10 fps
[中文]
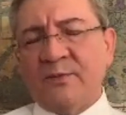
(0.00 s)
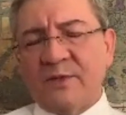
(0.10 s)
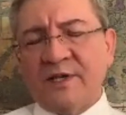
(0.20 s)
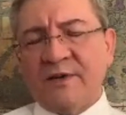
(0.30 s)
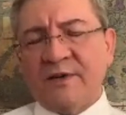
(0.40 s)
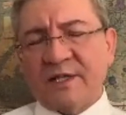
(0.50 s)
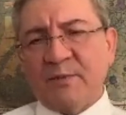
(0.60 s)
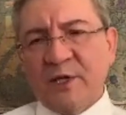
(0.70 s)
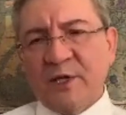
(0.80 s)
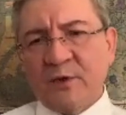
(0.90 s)
境外的
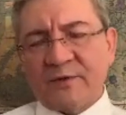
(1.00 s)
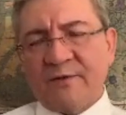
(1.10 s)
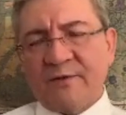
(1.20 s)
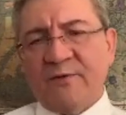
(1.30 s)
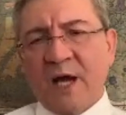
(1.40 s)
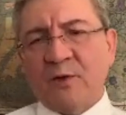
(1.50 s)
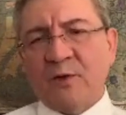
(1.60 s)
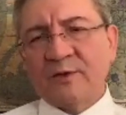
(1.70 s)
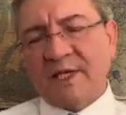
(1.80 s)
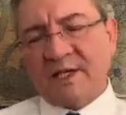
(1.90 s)
民用反
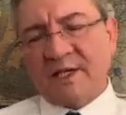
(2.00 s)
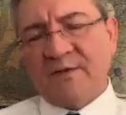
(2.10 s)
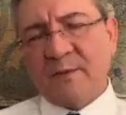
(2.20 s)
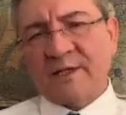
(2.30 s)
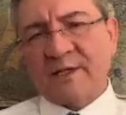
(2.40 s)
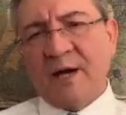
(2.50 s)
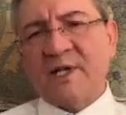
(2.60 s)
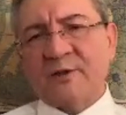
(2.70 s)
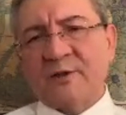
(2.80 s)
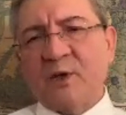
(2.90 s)
共，在这个方面，他们
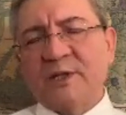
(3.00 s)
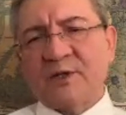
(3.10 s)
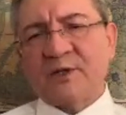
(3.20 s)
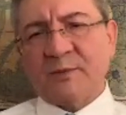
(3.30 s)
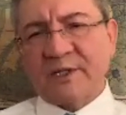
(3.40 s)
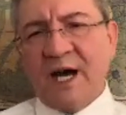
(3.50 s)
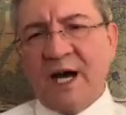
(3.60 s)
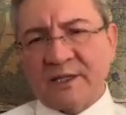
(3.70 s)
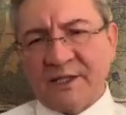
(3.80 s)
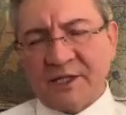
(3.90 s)
也做不到什么
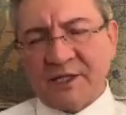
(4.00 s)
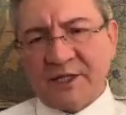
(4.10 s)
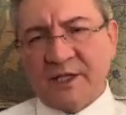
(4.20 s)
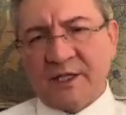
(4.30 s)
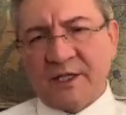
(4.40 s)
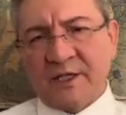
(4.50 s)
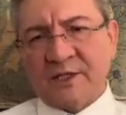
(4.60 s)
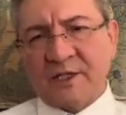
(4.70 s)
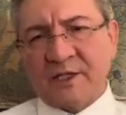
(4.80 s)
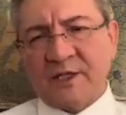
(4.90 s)
大的一些，呃，
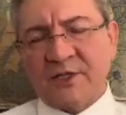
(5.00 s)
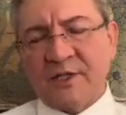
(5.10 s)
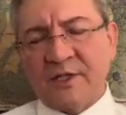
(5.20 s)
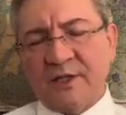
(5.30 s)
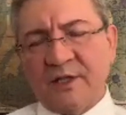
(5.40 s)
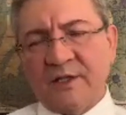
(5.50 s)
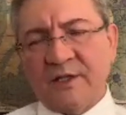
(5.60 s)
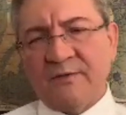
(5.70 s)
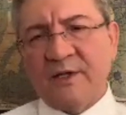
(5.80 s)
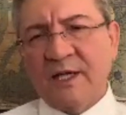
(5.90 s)
这个呃
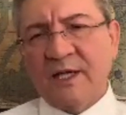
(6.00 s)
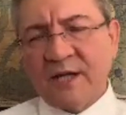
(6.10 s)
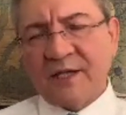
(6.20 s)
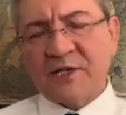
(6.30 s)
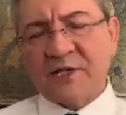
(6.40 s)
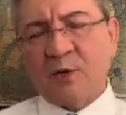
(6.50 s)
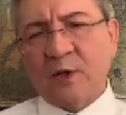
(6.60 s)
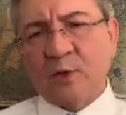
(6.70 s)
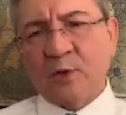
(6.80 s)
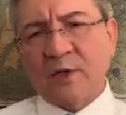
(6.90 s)
大的一些
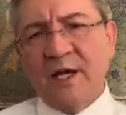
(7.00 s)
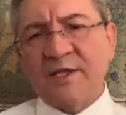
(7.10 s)
活动，